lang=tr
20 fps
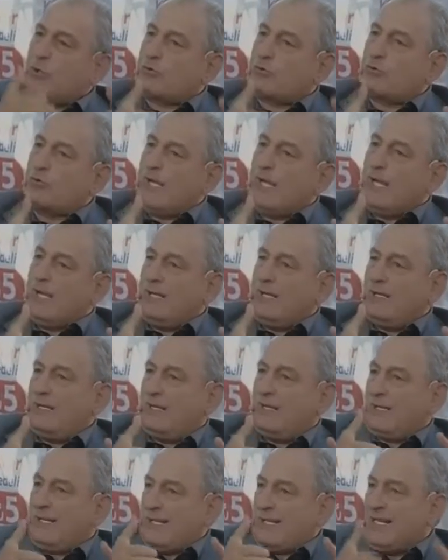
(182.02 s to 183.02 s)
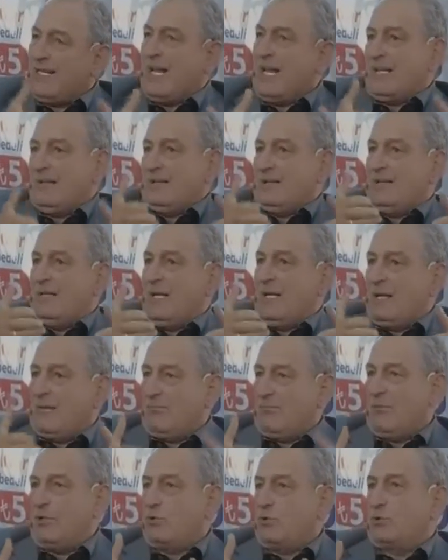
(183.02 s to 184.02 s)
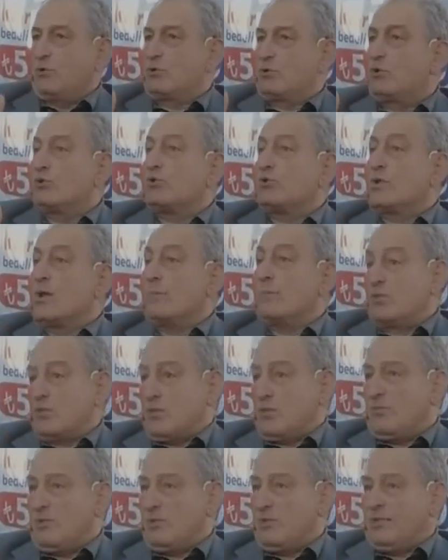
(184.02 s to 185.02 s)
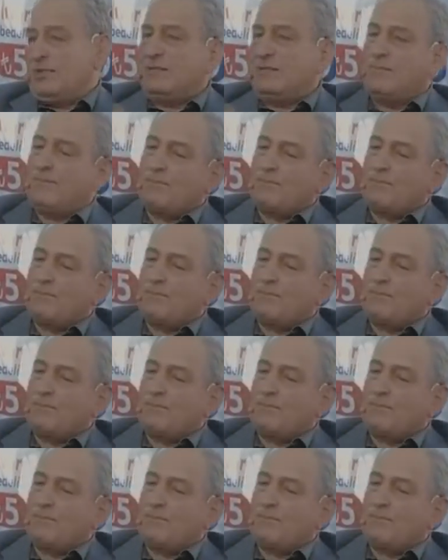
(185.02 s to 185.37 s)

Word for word: köküne inen bir düşünce biçimidir.